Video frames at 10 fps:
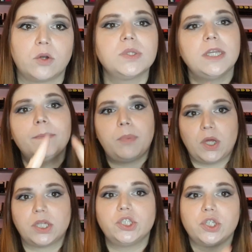così,
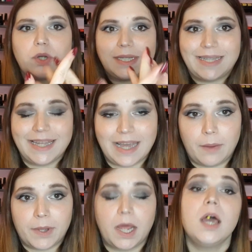poi rigiro la
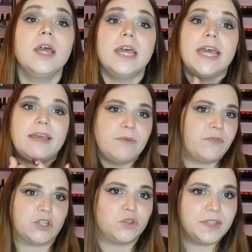telecamera e vi
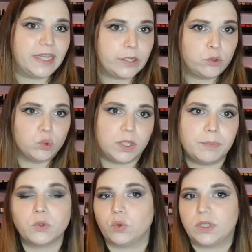faccio vedere tutti i
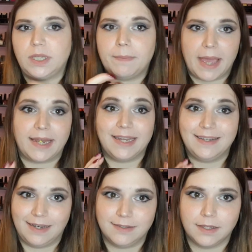prodotti bene
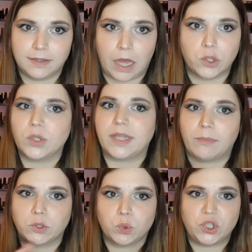nel dettaglio,
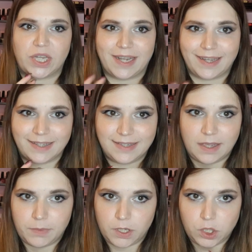andiamo a swatchare anche
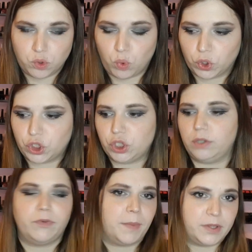insieme i swatch,
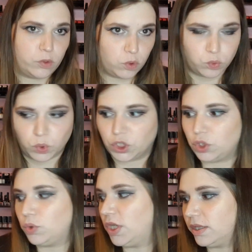Io ovviamente non ho
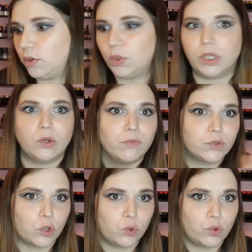swatchato niente, quindi non,
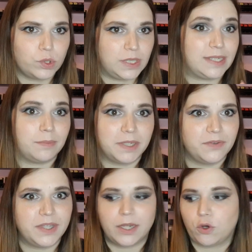sono curiosissima di
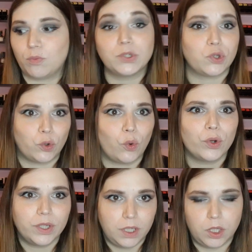vedere come sono
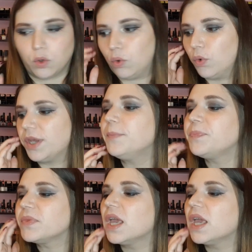i colori,